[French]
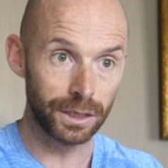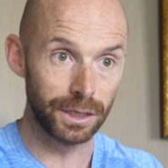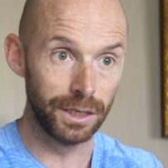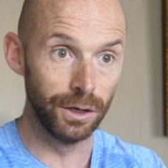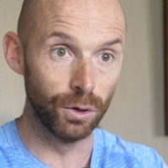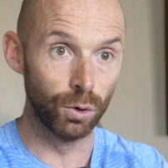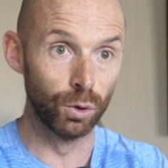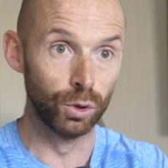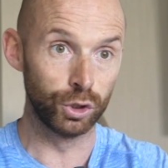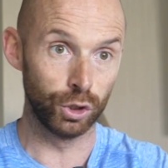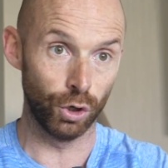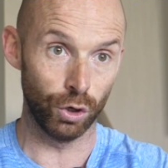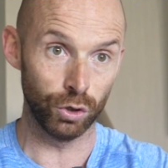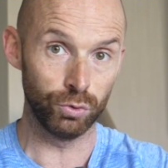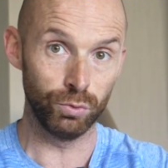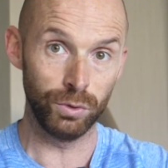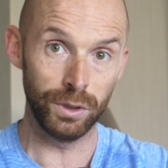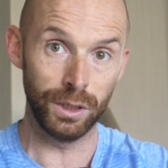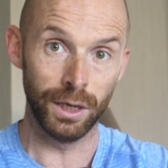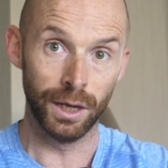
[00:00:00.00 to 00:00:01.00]
qui
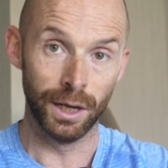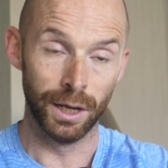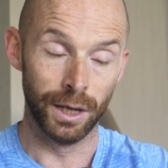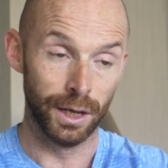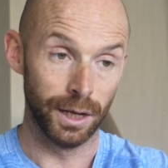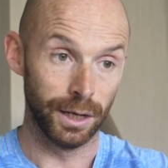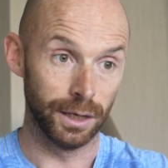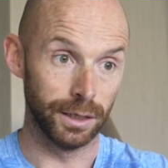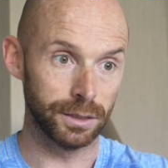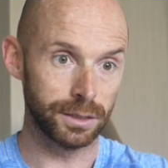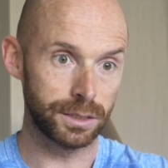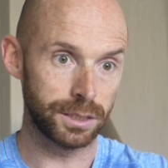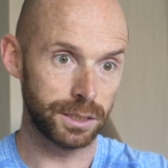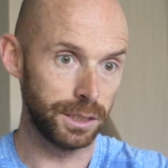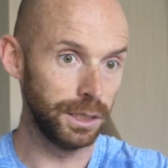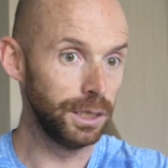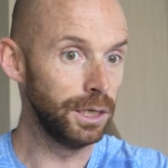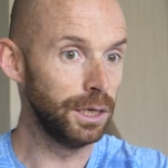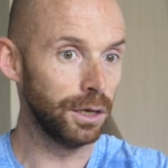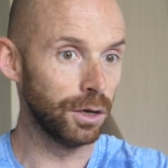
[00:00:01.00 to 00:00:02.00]
aujourd'hui, euh,
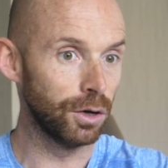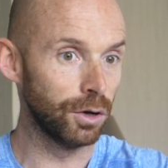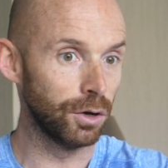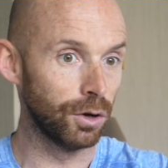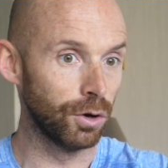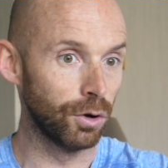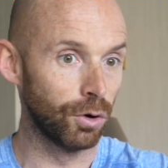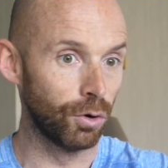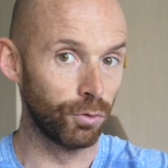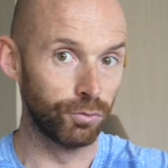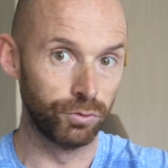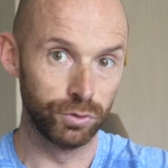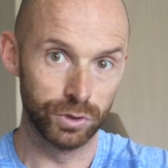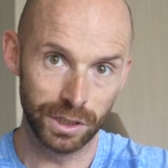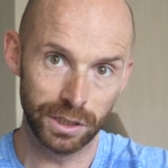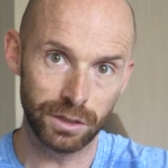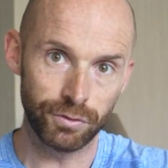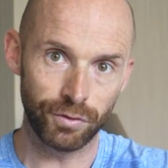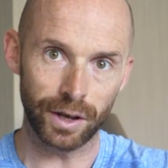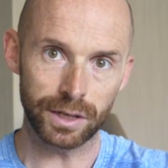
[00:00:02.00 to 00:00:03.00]
si euh, on vous
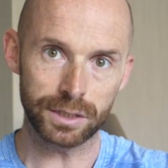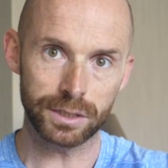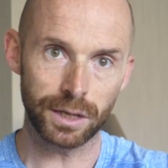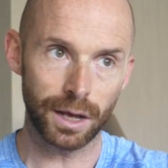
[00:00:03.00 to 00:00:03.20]
dit de faire